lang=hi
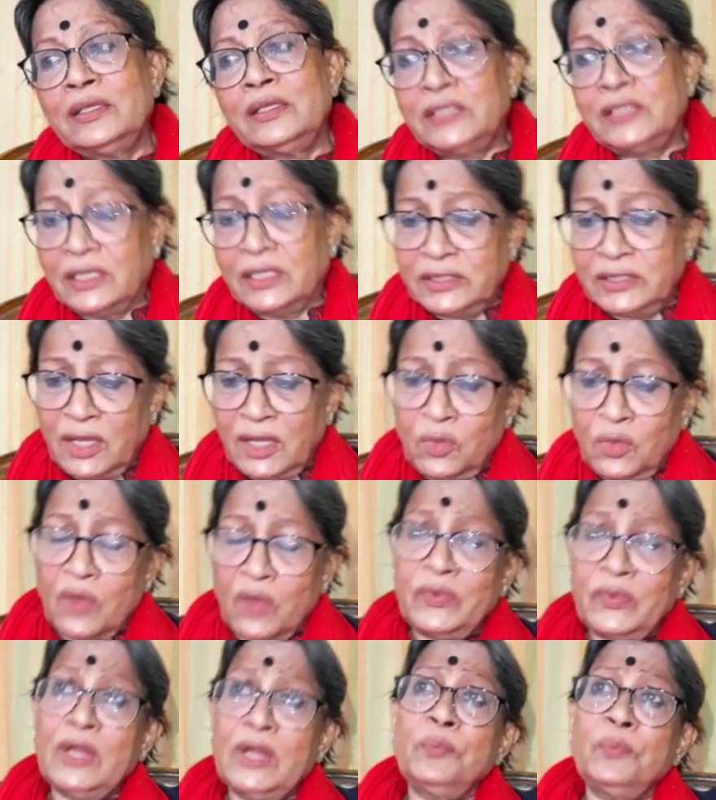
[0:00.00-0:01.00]
संस्था को
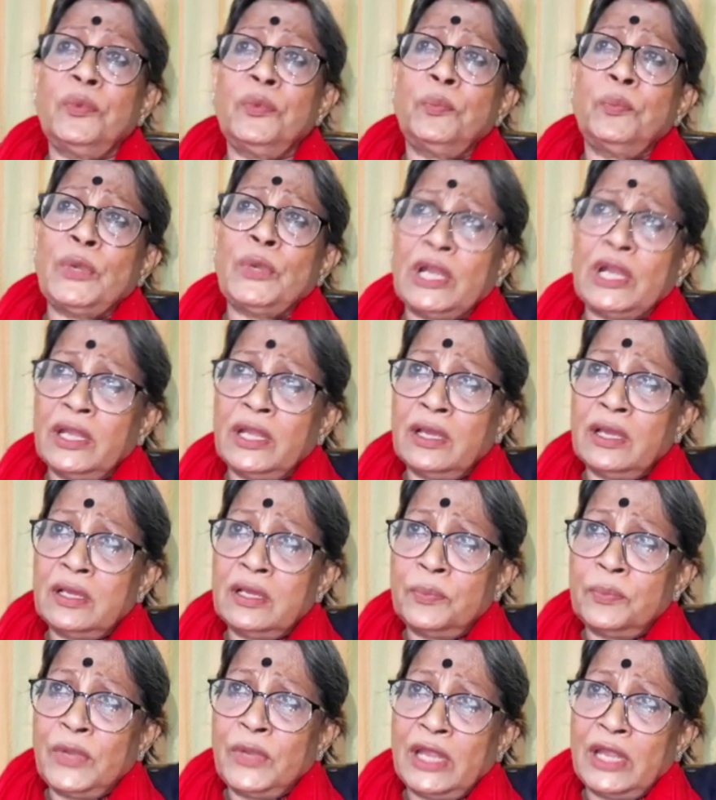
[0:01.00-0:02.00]
अविलंब प्रक्रिया
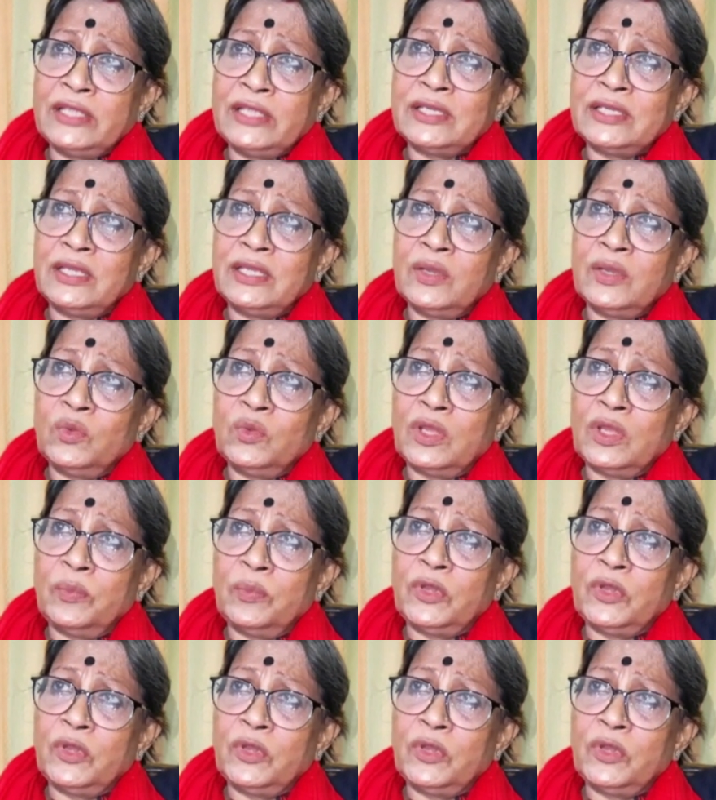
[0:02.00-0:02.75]
अपनानी चाहिए उनके